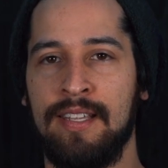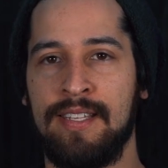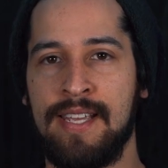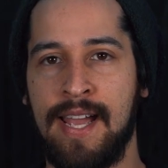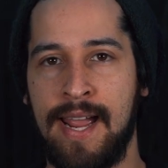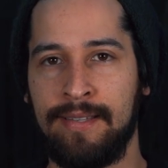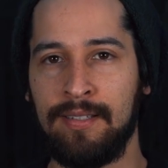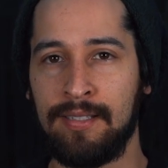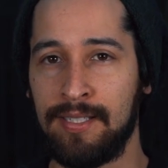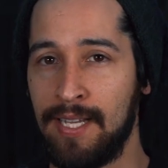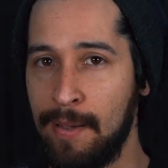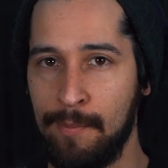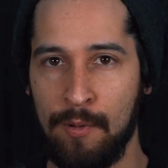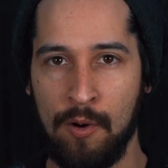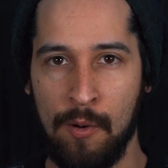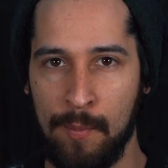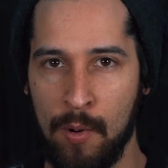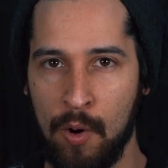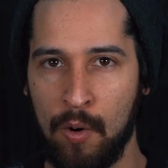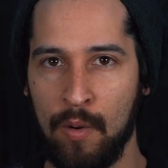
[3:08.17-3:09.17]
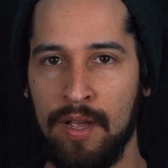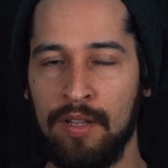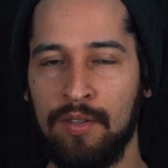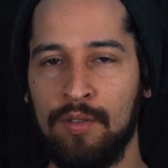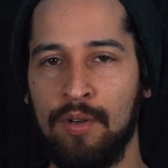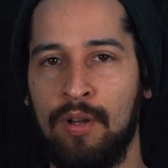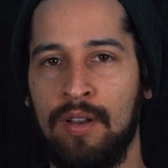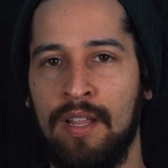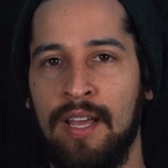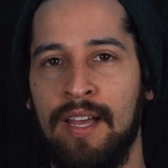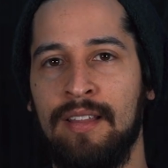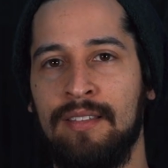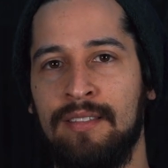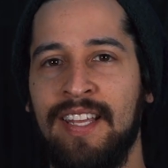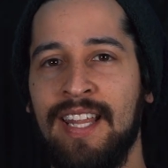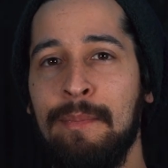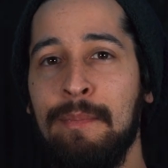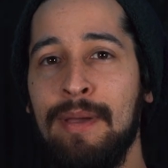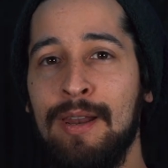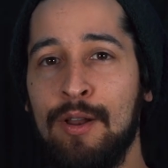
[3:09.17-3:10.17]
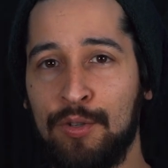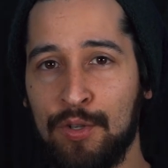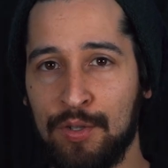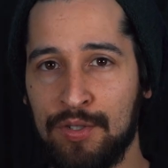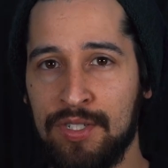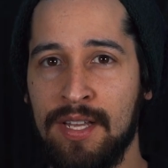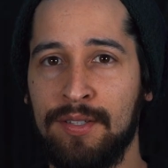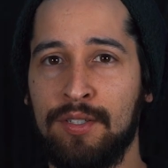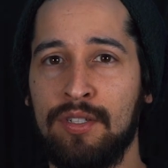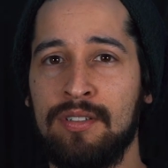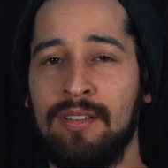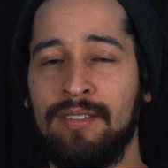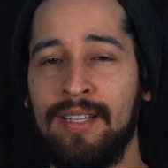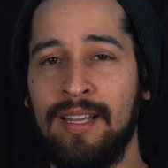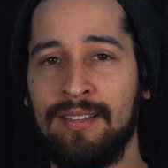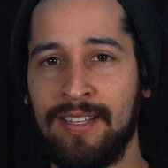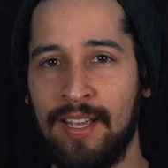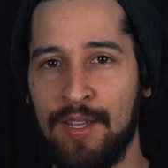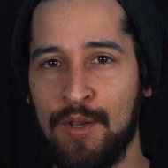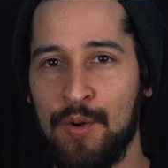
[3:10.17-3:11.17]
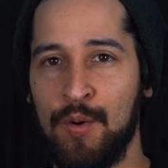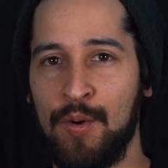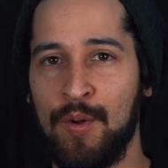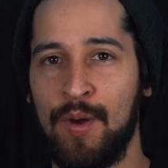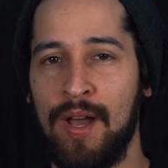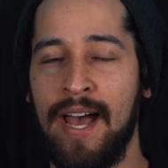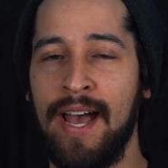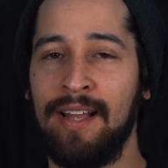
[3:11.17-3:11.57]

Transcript: ya que si sabemos un poco de historia, desde 1871